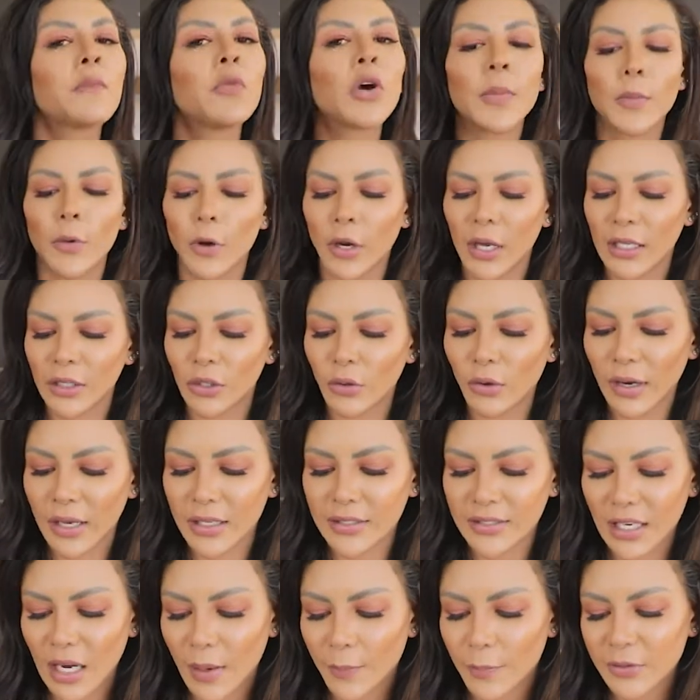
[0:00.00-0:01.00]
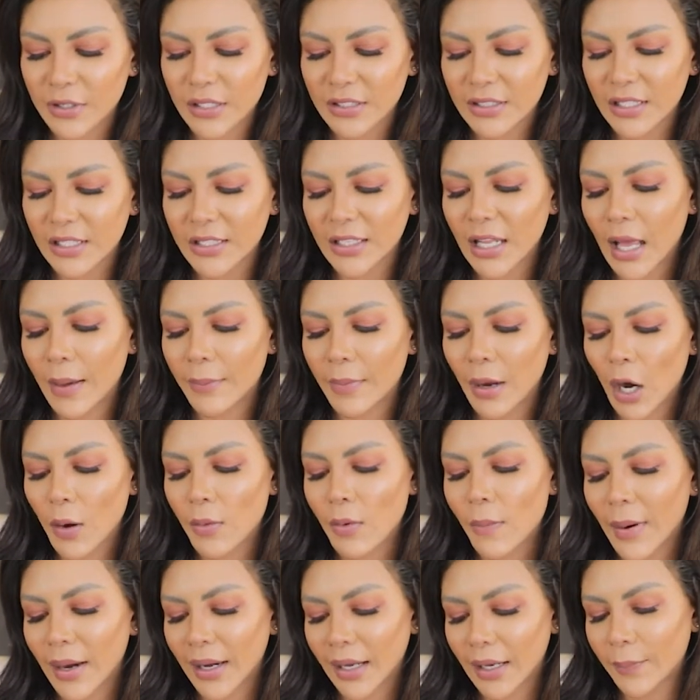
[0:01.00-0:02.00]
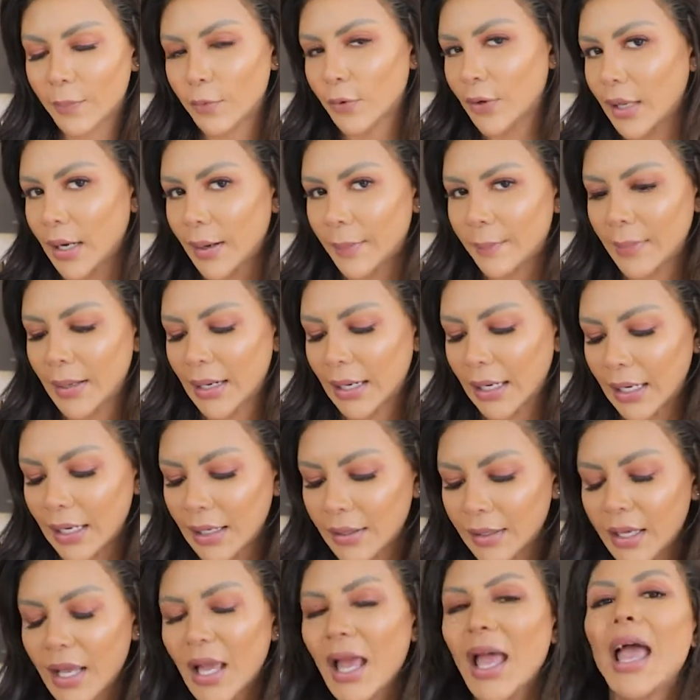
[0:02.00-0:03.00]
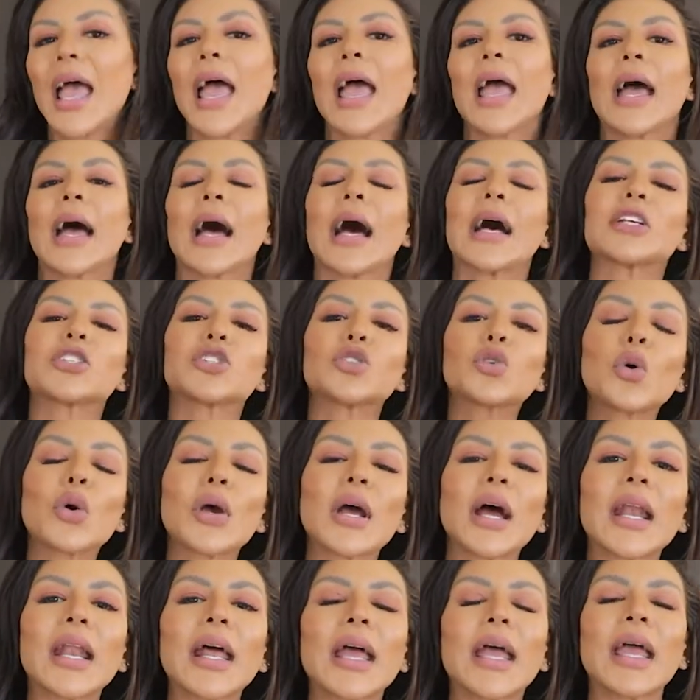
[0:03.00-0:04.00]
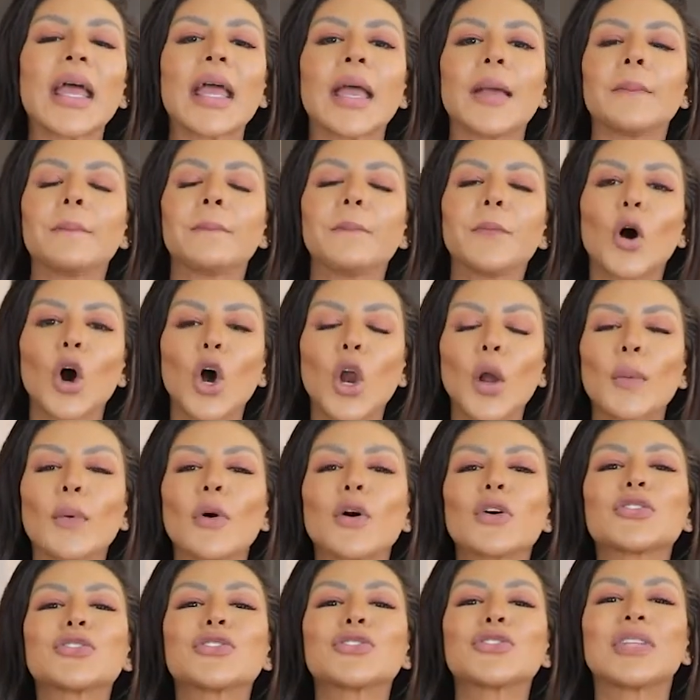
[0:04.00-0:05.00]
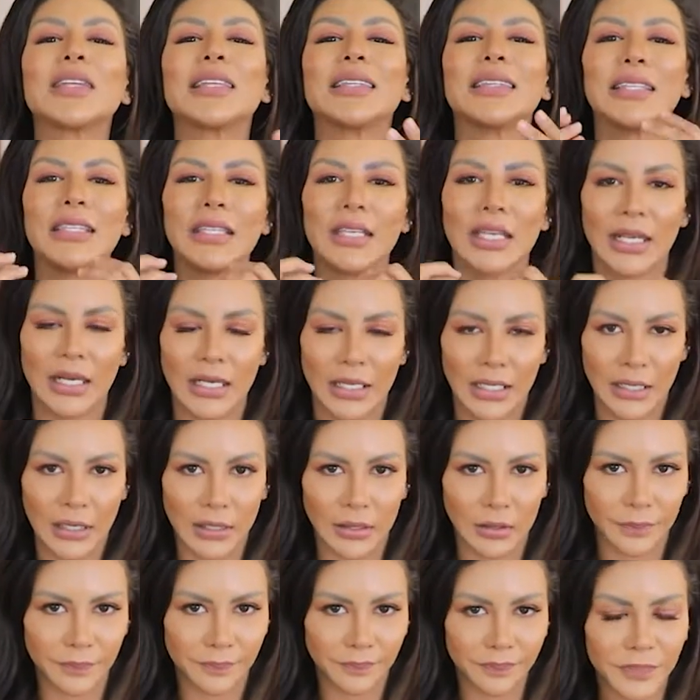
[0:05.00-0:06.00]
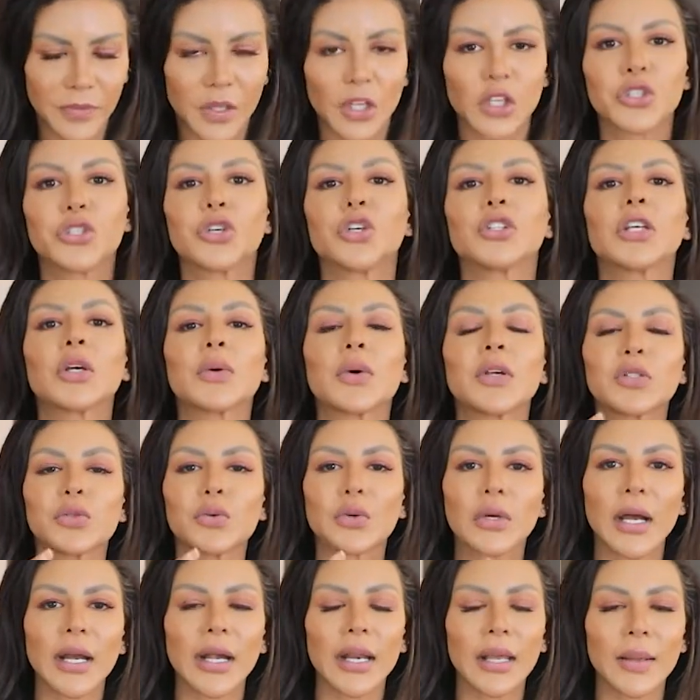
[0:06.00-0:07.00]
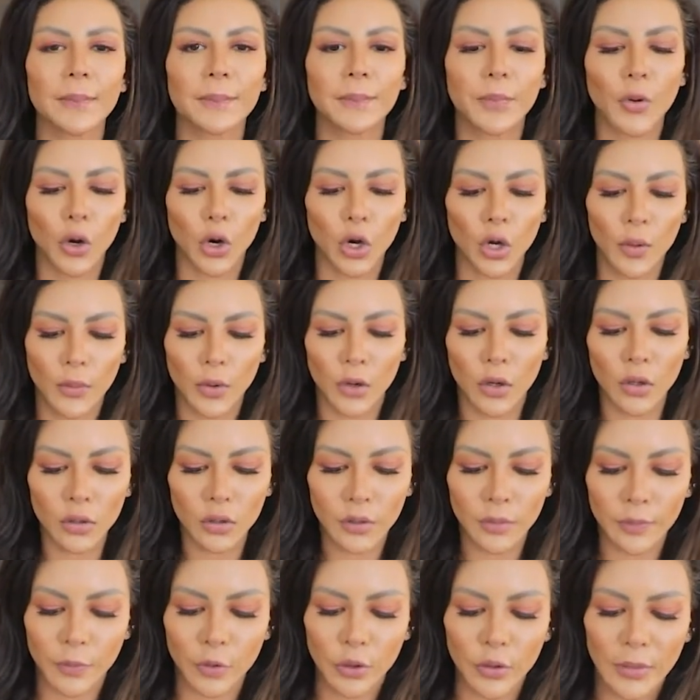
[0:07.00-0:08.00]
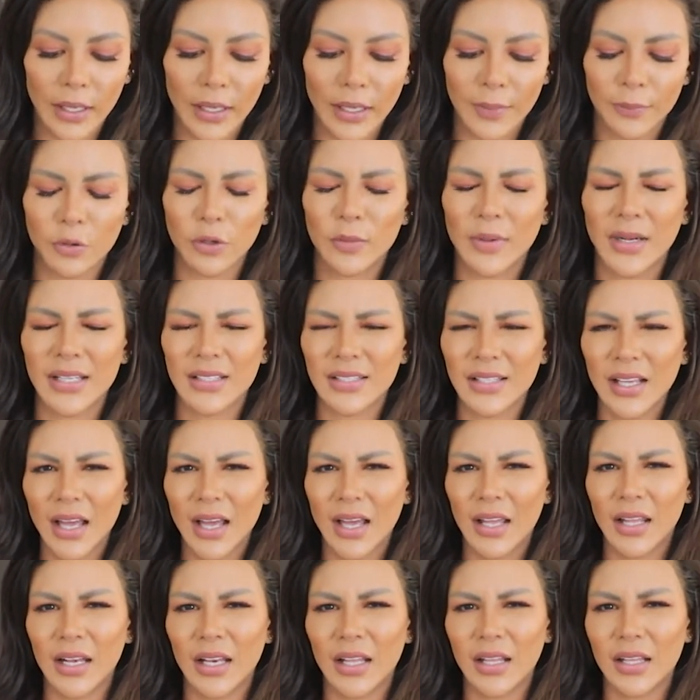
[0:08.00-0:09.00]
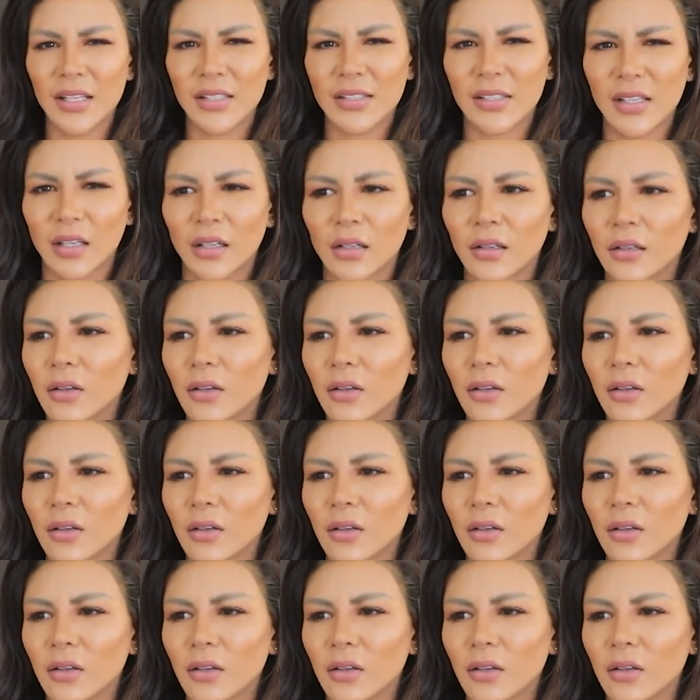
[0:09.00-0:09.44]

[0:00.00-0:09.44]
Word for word: muy poquito, aquí se las puse así nada más como para que pudieran verla. Azúcar en polvo si tienen. Yo tengo azúcar en polvo, eh, pulverizada, le dicen.